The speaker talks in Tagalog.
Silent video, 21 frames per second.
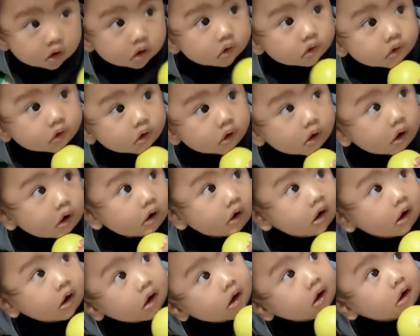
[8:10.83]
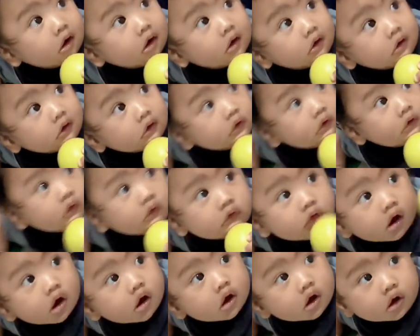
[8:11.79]
Babay po. Maraming maraming
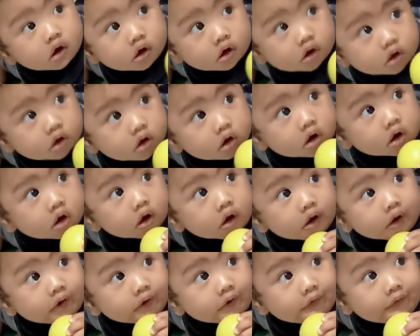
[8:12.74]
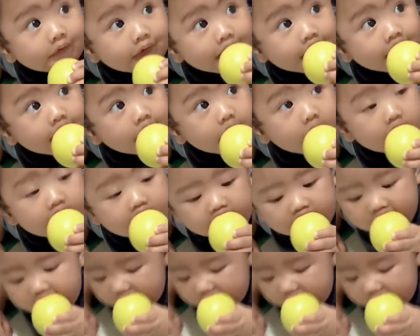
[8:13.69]
salamat po. Mag-subscribe po kayo sa